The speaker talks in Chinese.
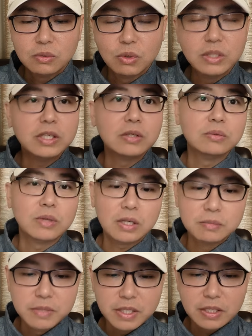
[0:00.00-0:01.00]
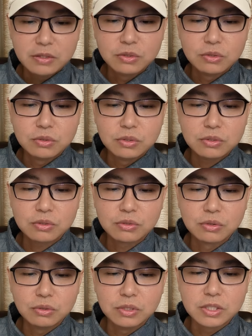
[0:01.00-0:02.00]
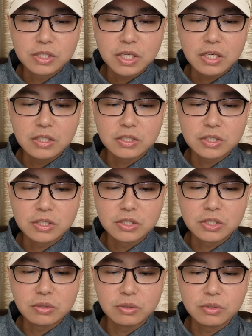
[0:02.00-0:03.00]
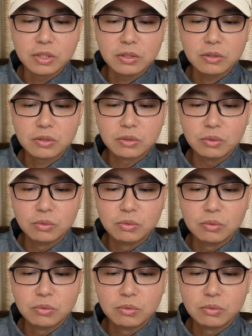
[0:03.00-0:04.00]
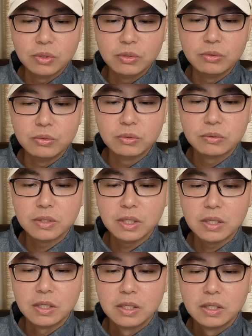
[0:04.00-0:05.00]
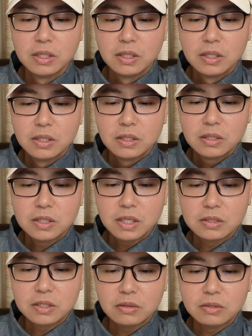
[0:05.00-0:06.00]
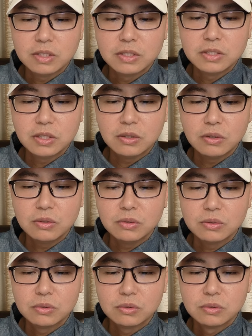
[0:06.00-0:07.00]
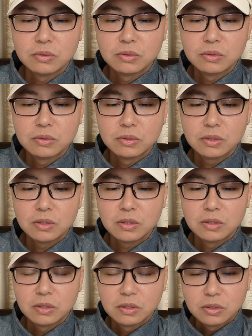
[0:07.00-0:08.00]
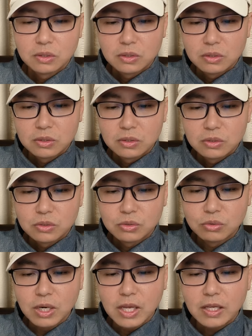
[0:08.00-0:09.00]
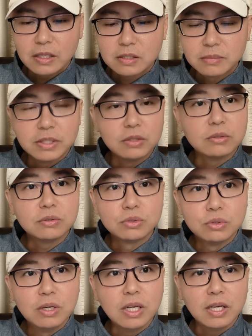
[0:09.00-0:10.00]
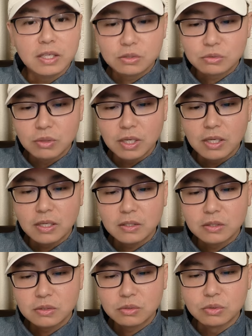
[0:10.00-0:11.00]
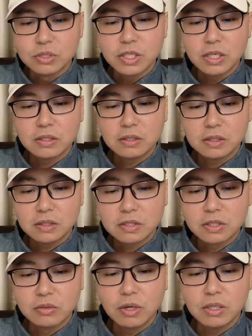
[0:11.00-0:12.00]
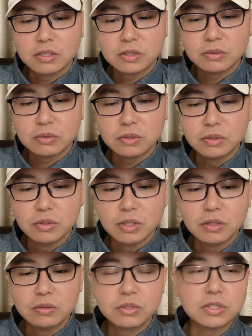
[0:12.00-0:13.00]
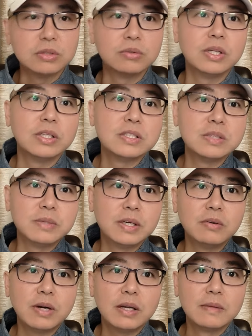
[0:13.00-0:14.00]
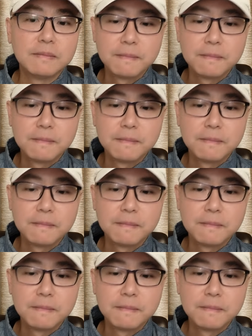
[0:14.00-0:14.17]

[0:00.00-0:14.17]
关键人物，而缅军所有的战时指挥权都归于啊刚到的一个叫啊梭来是吧？叫俊来还是梭来啊准将啊？情况就有可能只会进一步恶化。